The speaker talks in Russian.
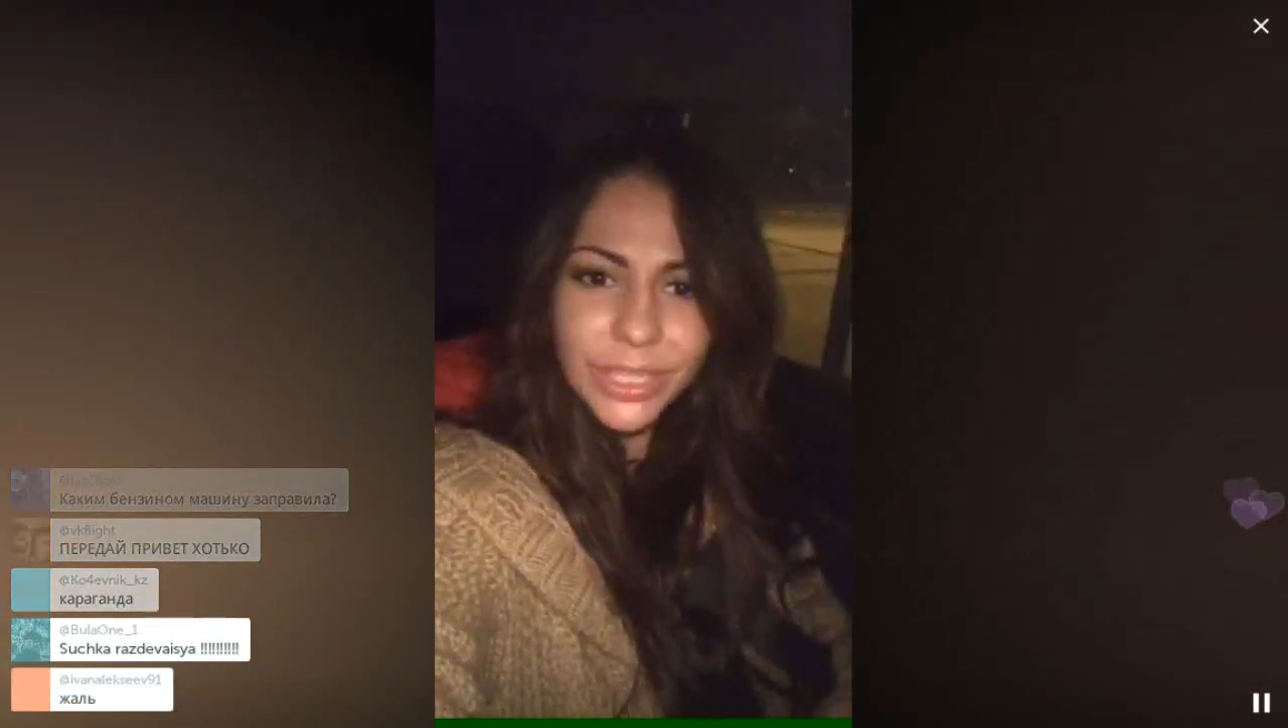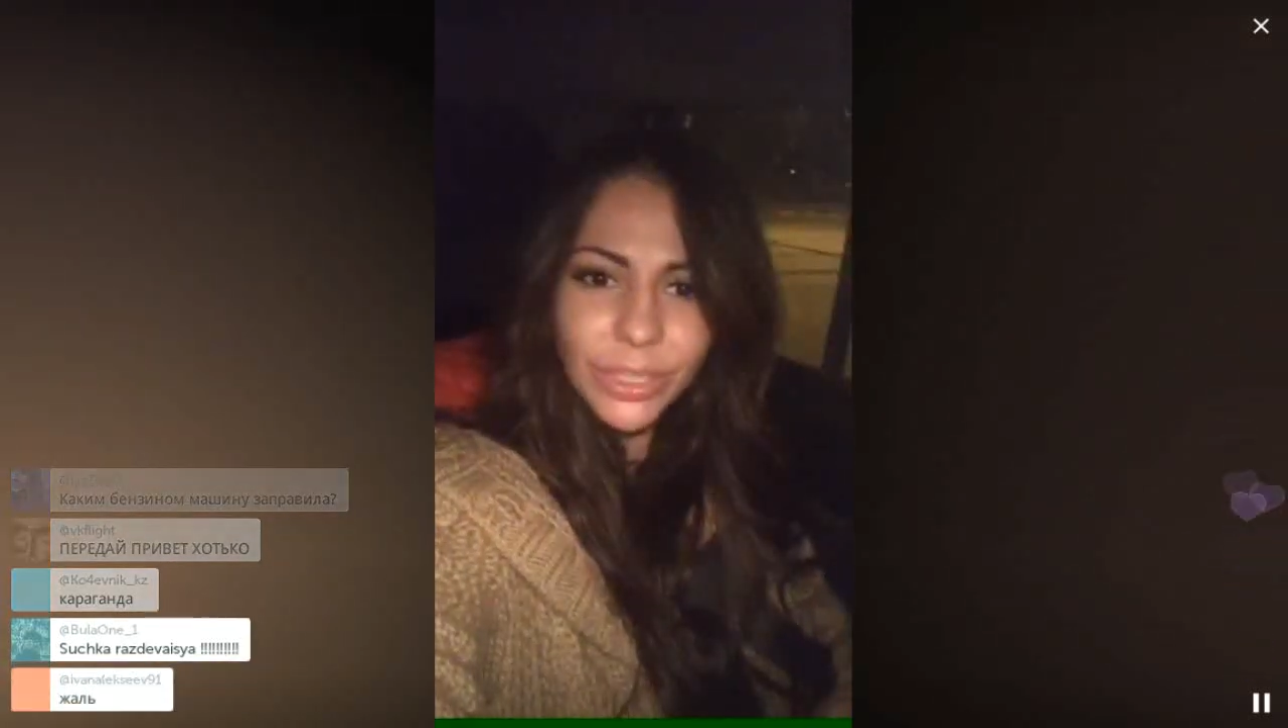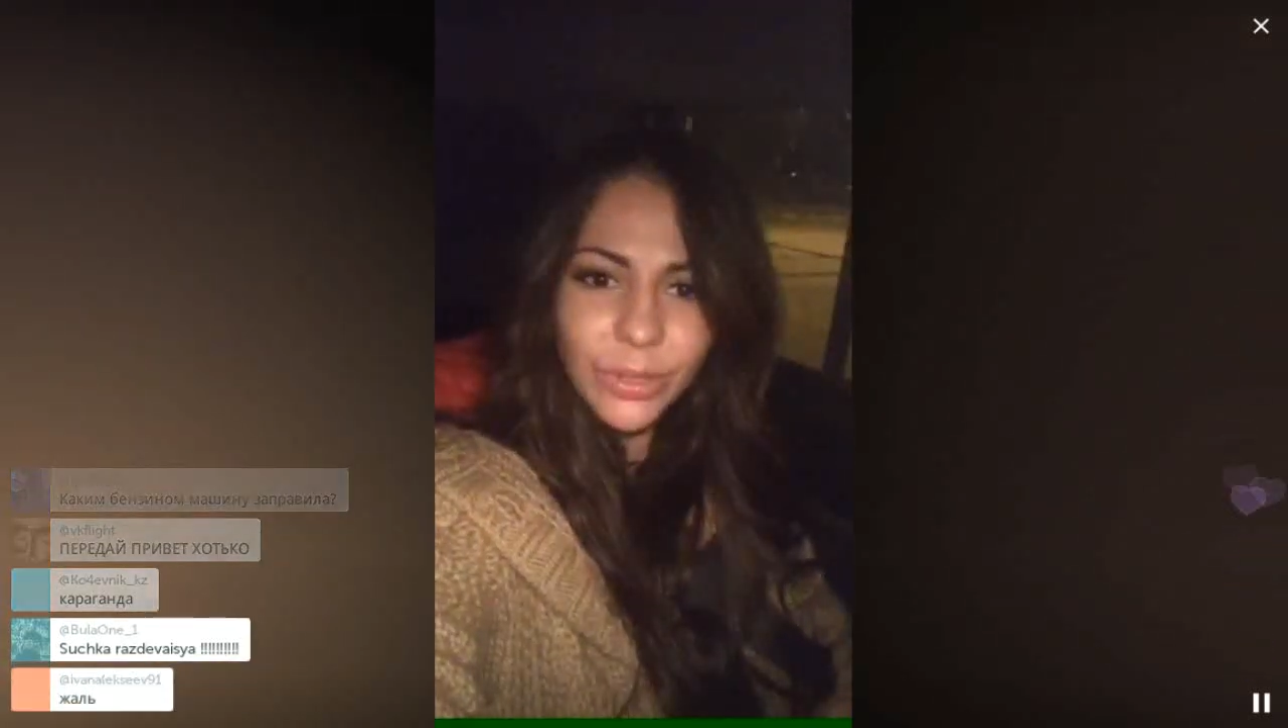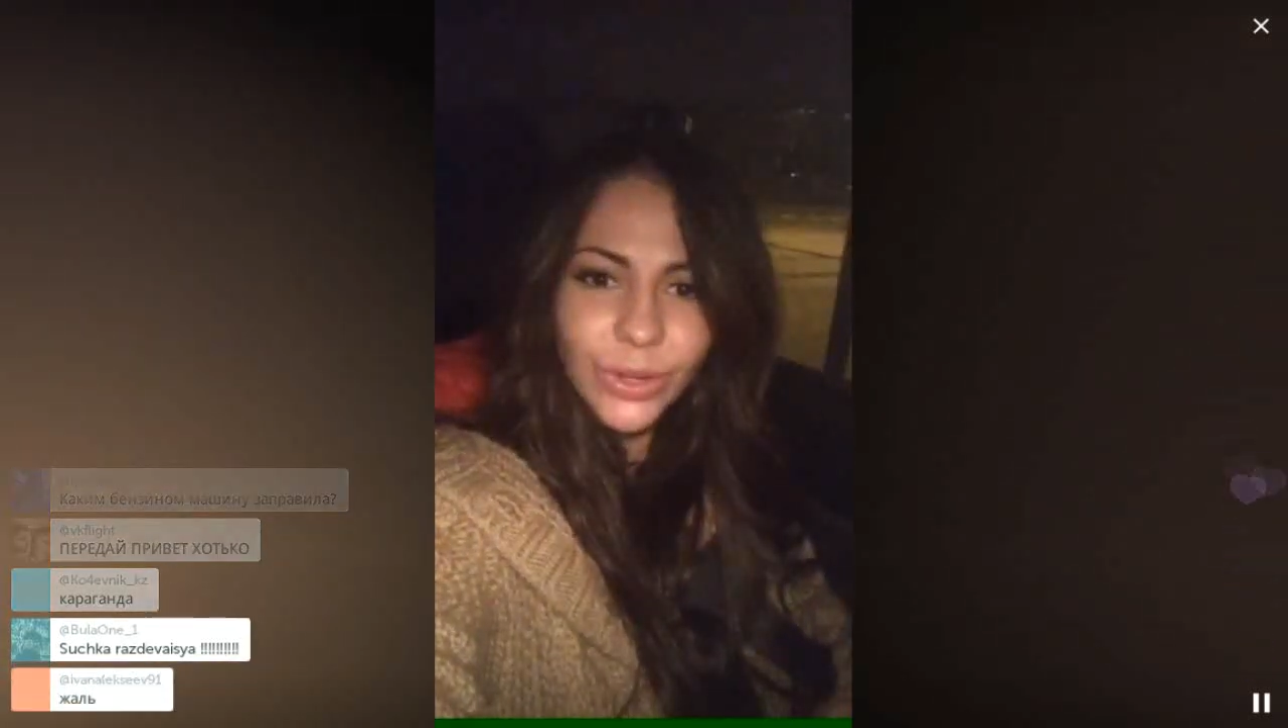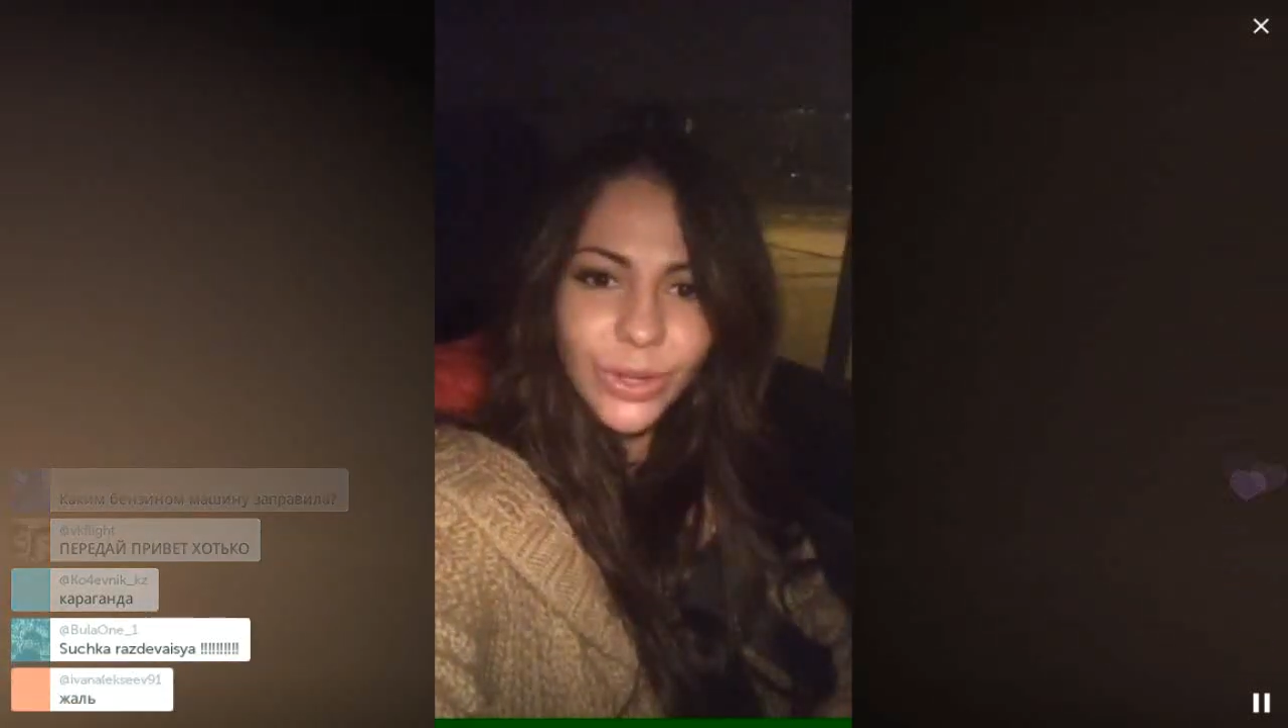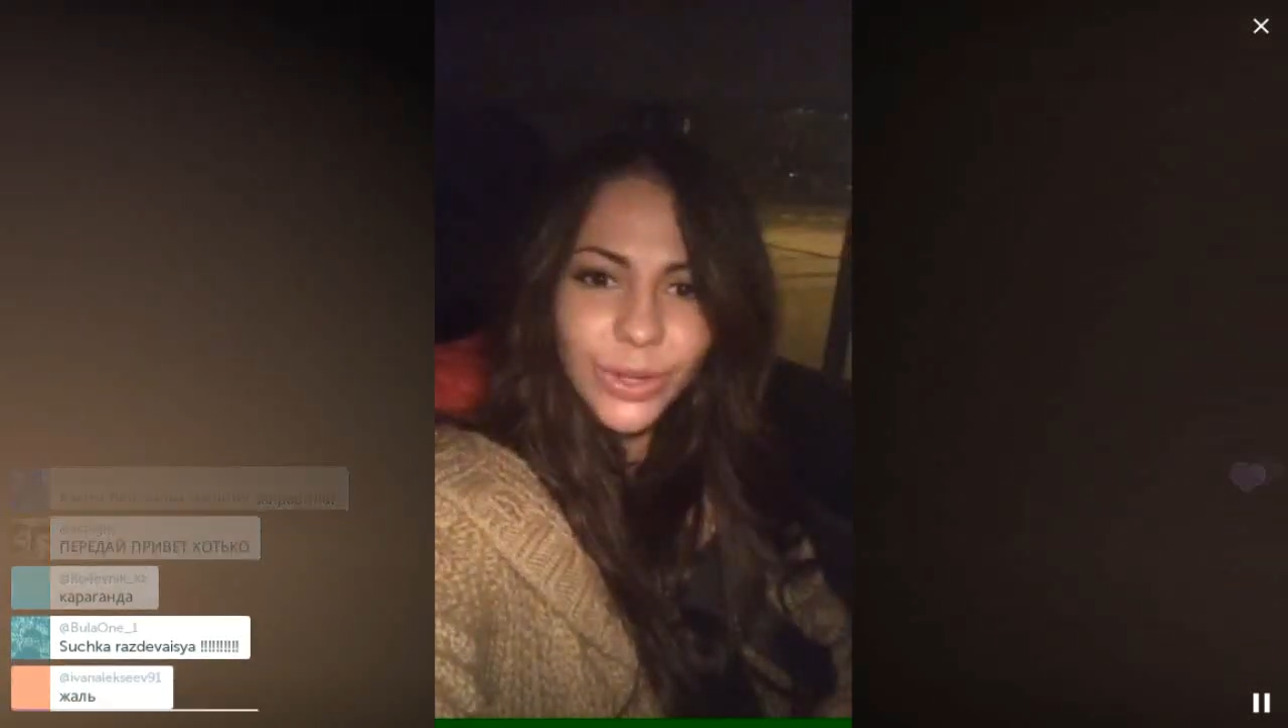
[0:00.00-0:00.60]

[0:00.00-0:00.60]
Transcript: Ходько.